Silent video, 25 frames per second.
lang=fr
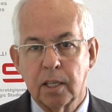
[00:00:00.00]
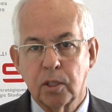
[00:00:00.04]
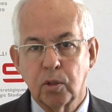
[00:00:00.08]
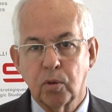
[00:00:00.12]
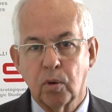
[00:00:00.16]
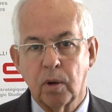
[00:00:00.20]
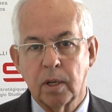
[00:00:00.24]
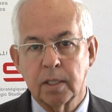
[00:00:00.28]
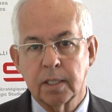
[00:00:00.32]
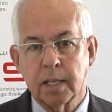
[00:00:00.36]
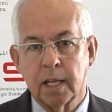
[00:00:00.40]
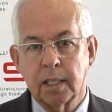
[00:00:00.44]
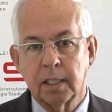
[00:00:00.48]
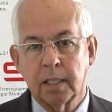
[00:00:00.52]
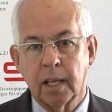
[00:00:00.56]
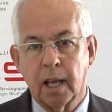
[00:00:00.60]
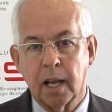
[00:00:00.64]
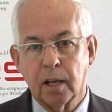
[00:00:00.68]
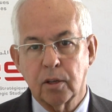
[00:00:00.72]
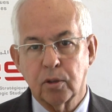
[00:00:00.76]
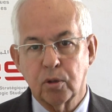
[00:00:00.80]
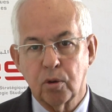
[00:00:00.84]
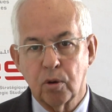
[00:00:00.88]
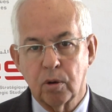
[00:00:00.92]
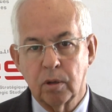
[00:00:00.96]
sur les
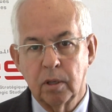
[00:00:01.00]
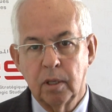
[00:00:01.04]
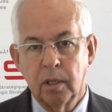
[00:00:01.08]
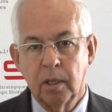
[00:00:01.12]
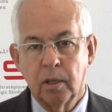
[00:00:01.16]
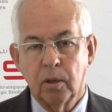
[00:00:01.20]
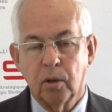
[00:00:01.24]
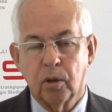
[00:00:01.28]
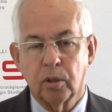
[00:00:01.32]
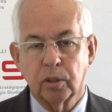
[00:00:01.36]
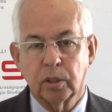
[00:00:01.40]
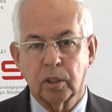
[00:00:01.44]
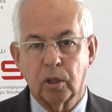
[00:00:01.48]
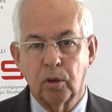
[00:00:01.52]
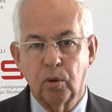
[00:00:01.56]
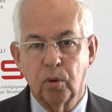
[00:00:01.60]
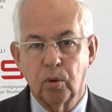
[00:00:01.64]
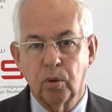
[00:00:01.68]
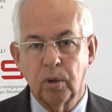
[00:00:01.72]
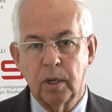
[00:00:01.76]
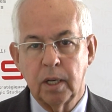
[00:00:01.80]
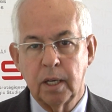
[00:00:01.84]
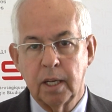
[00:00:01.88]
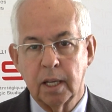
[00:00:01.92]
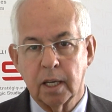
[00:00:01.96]
interactions entre
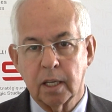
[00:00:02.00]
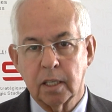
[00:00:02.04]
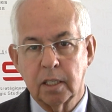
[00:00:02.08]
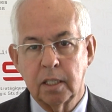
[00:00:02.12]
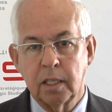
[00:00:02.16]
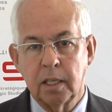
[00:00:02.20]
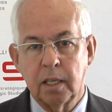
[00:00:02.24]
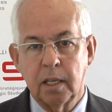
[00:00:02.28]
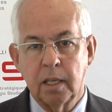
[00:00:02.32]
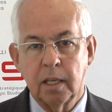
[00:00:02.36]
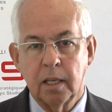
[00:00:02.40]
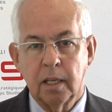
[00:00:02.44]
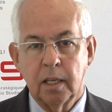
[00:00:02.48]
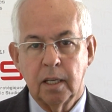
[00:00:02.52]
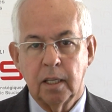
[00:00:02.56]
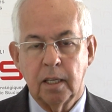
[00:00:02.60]
l'eau, l'énergie,